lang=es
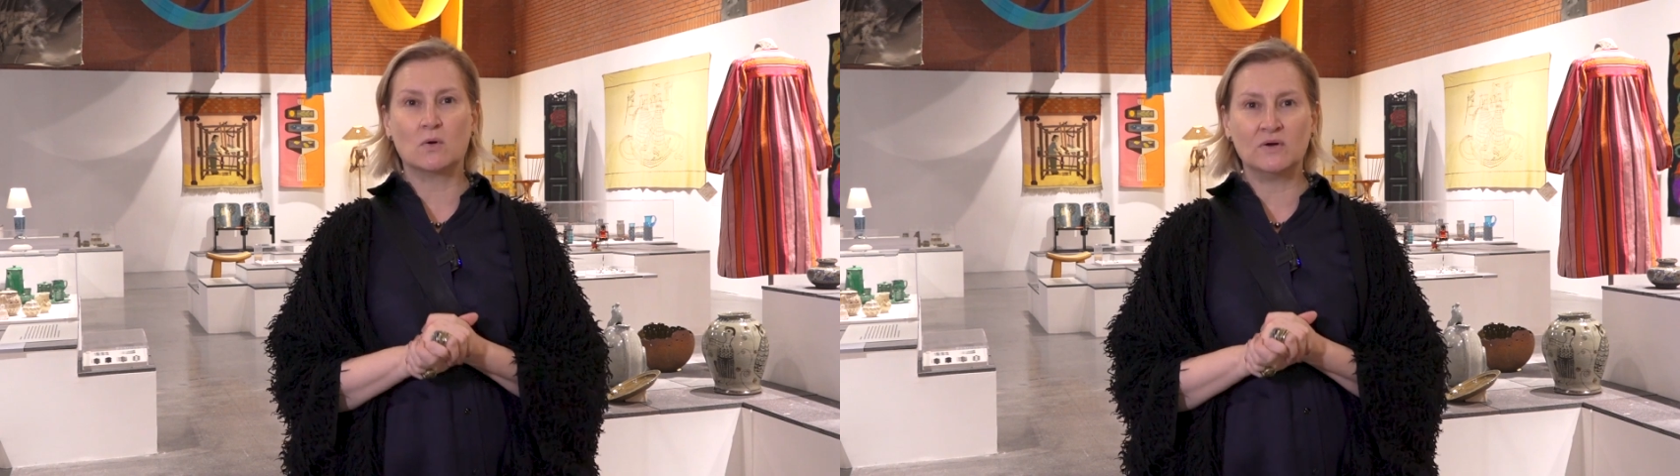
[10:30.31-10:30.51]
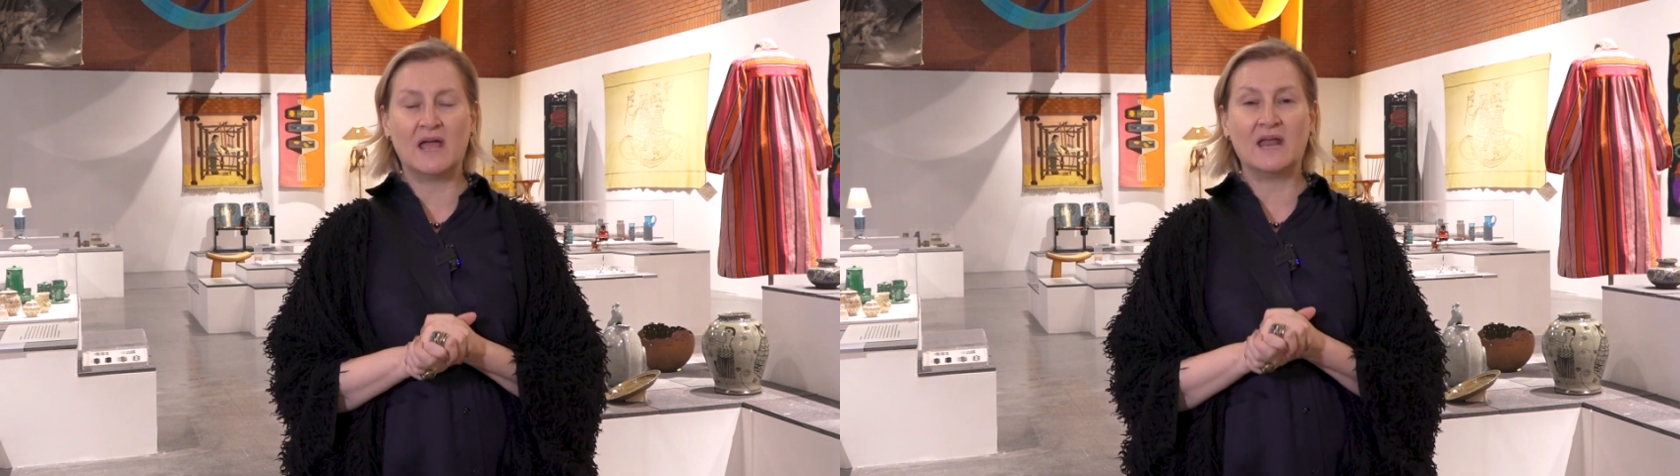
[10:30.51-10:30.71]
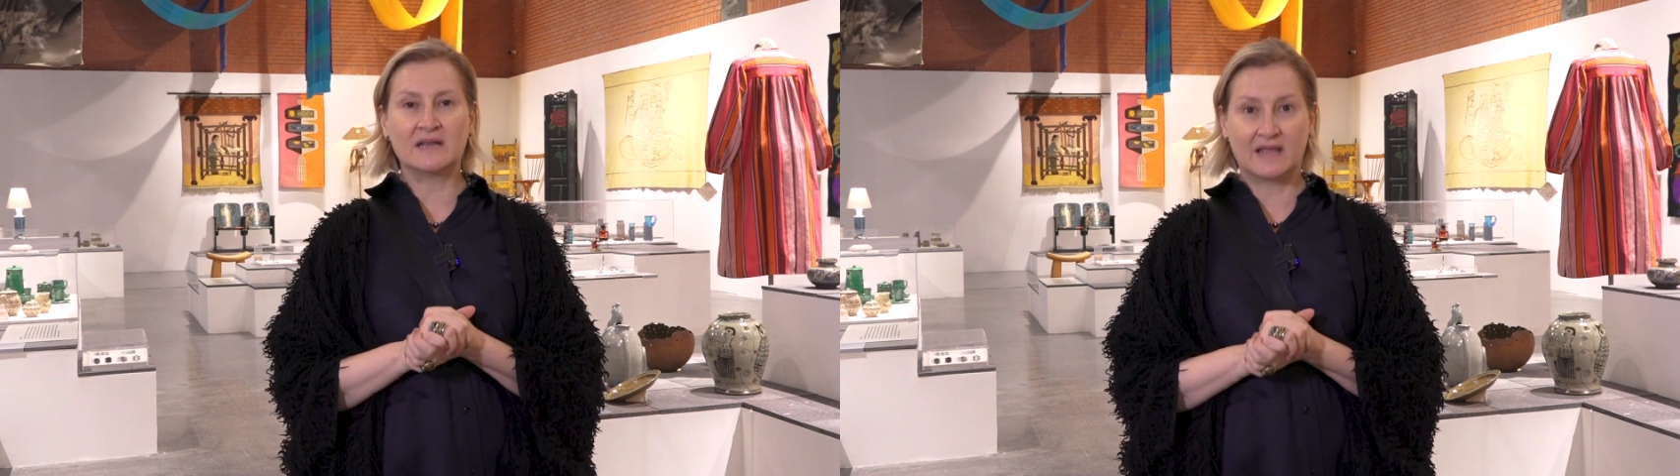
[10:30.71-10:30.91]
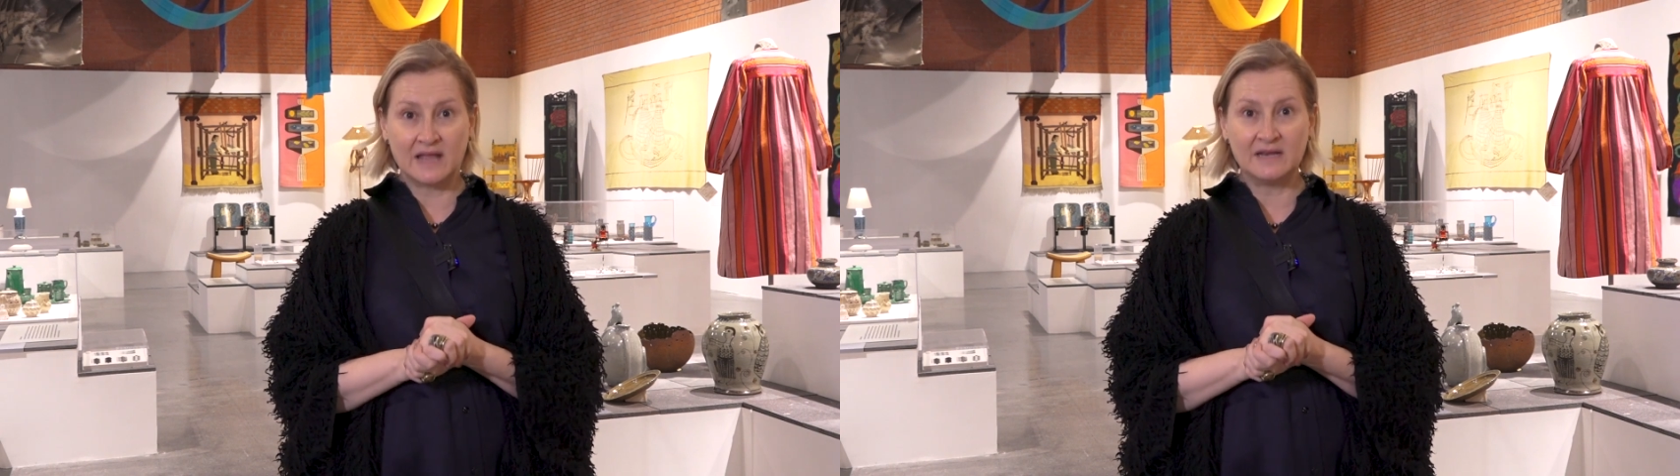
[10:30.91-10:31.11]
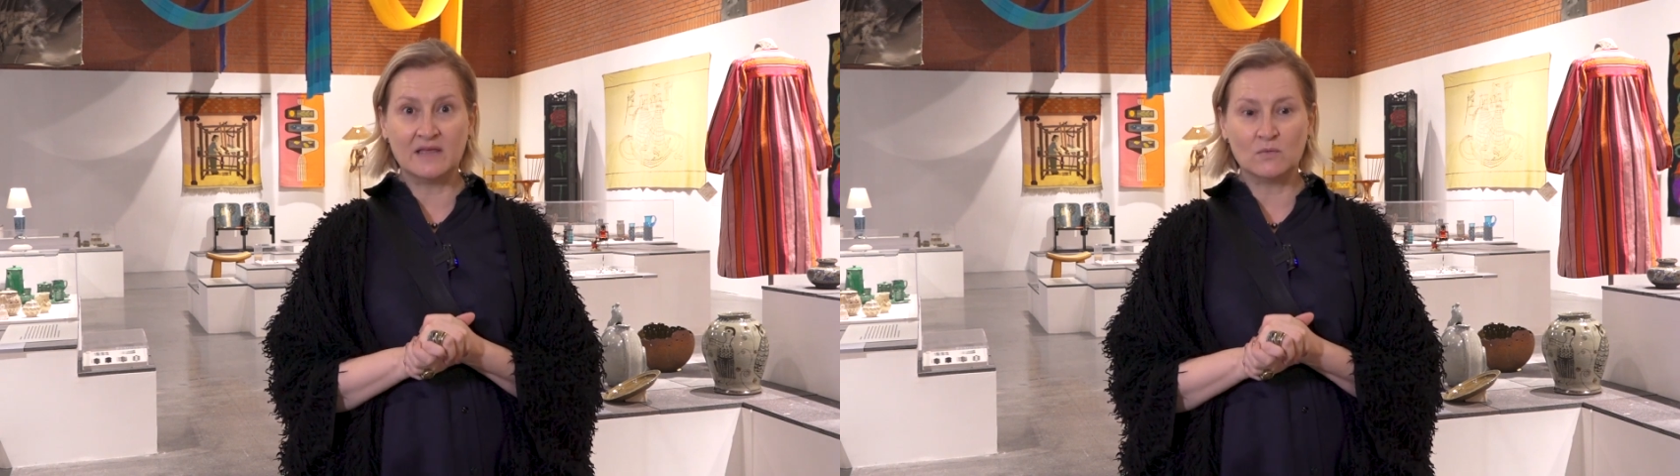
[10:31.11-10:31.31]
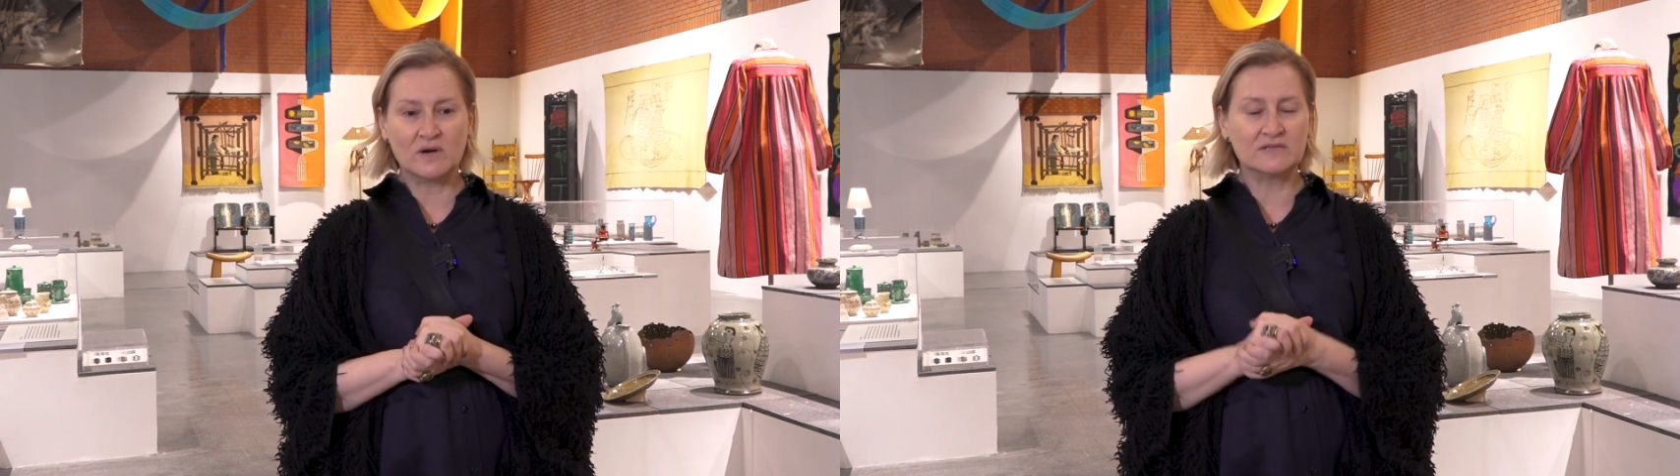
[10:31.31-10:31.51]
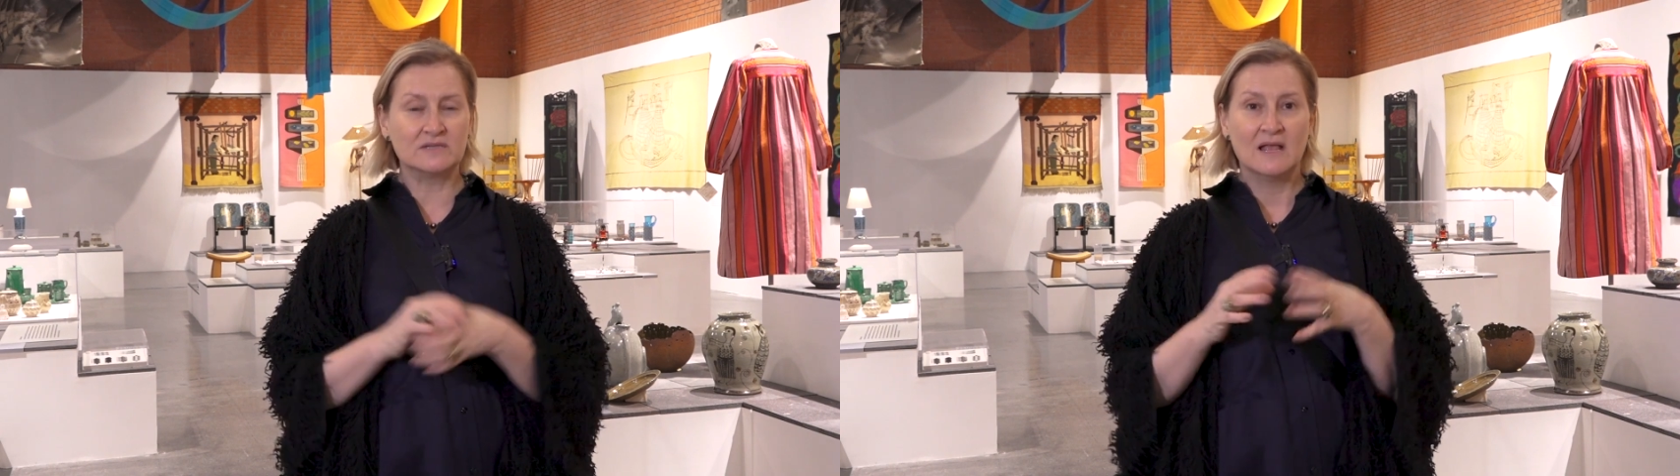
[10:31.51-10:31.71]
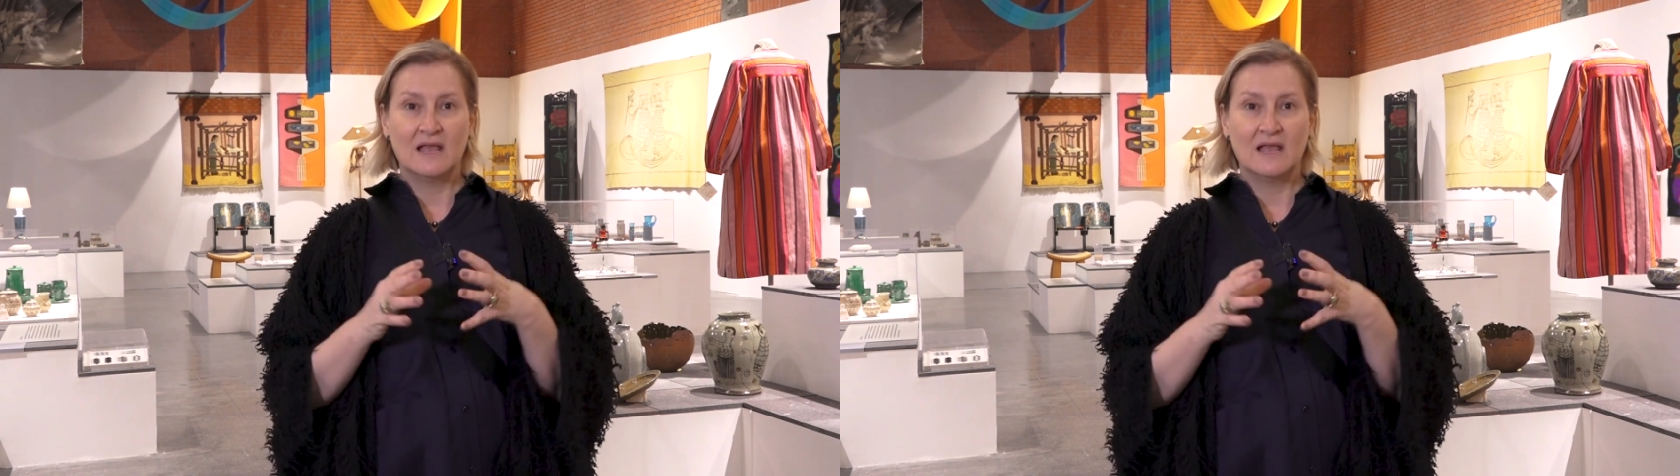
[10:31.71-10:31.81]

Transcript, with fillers: con eh, Ken Edwards